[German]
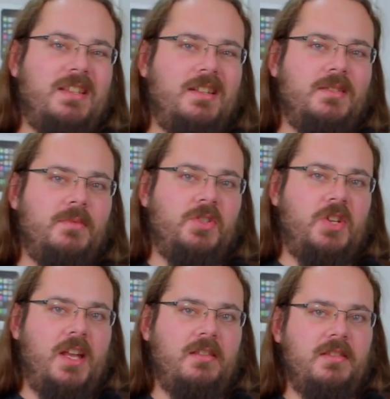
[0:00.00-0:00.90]
allerdings ein bisschen
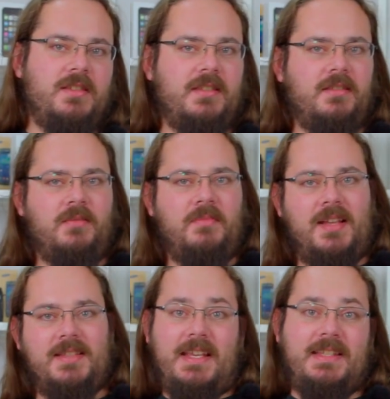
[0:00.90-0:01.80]
schade ist, ähm,
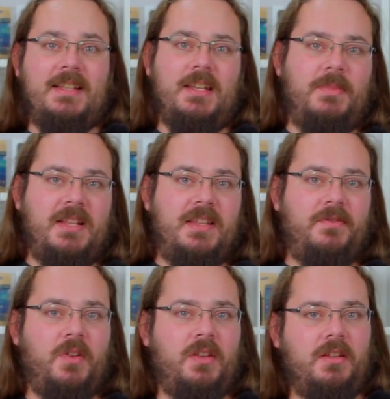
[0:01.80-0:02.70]
da ist der erste kleine Patzer
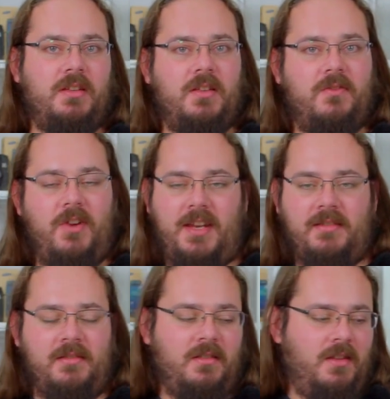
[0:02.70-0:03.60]
von äh,
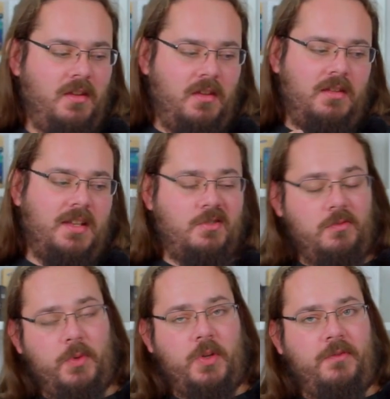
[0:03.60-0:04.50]
Fractal. Das
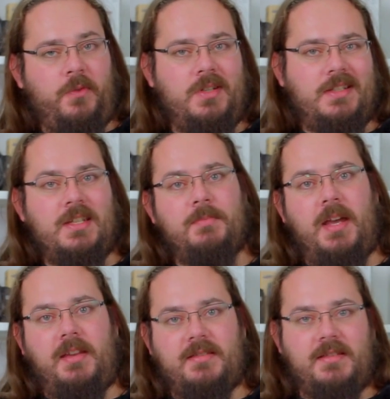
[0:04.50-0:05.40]
Zubehör für liegt nicht
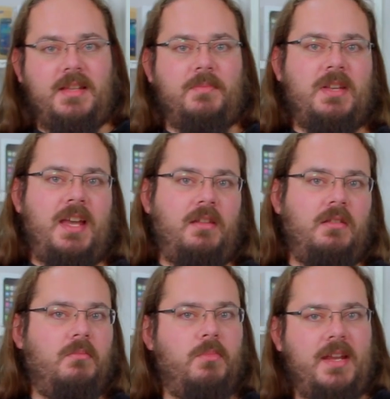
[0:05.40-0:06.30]
bei. Das heißt, ihr habt
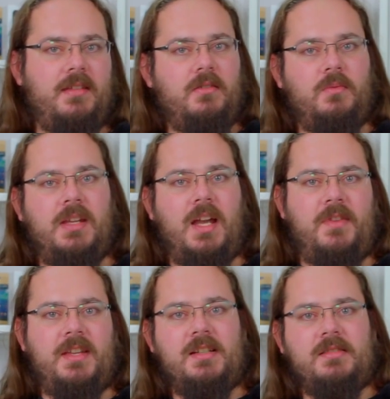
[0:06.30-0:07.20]
keinen Bracket, um die
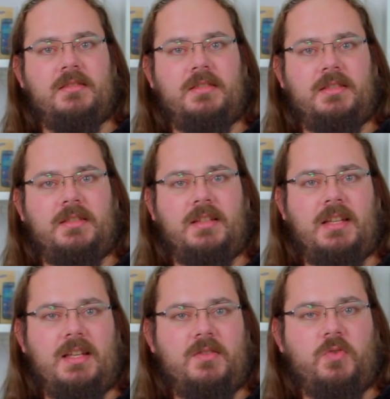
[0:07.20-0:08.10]
Grafikkarte
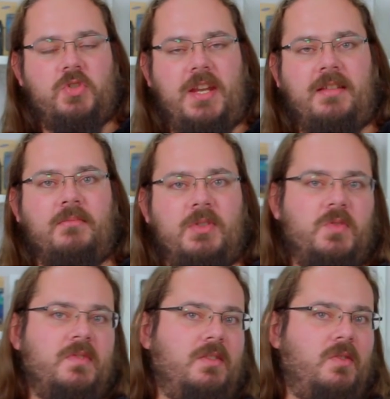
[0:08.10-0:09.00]
äh, zu stecken,
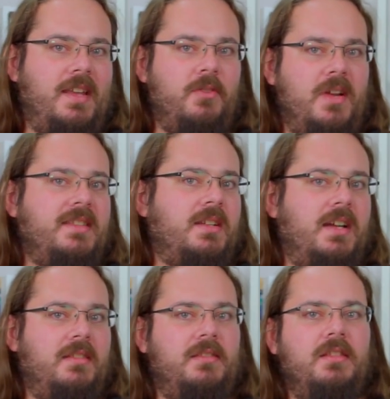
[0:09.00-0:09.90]
beziehungsweise auch keine
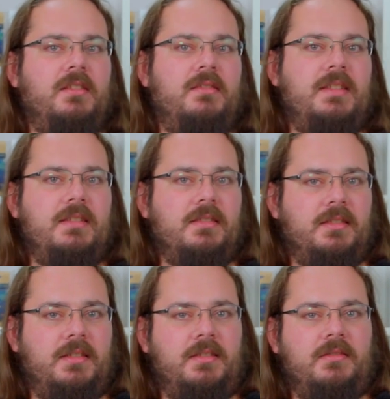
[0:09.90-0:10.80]
Riser-Card, die
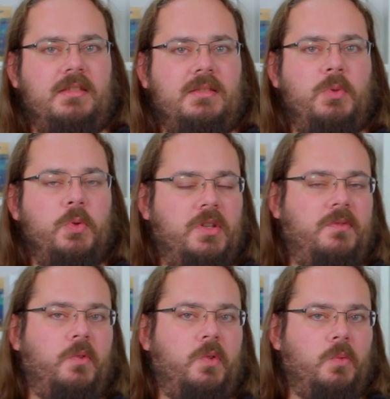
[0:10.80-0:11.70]

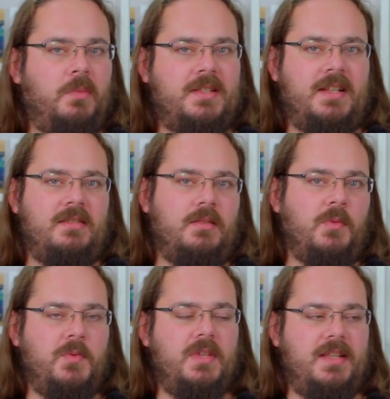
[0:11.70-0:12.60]
benötigt wird, um das Ganze eben
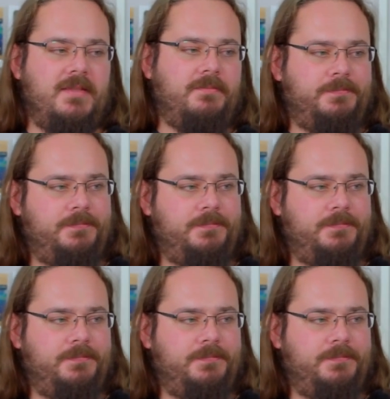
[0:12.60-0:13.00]
umzusetzen.